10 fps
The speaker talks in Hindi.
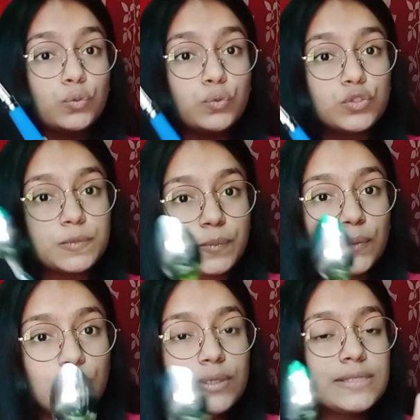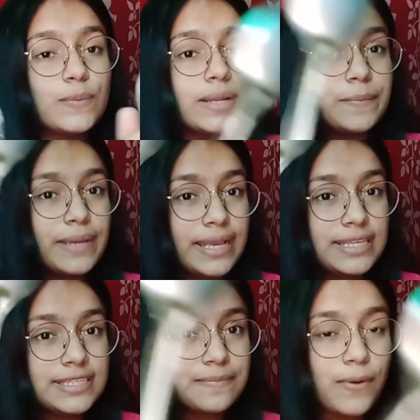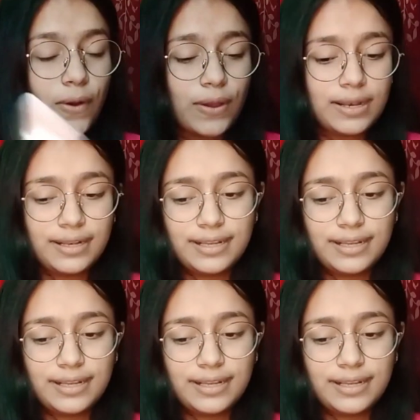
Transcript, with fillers: टू स्पून वन बिग एंड स्मॉल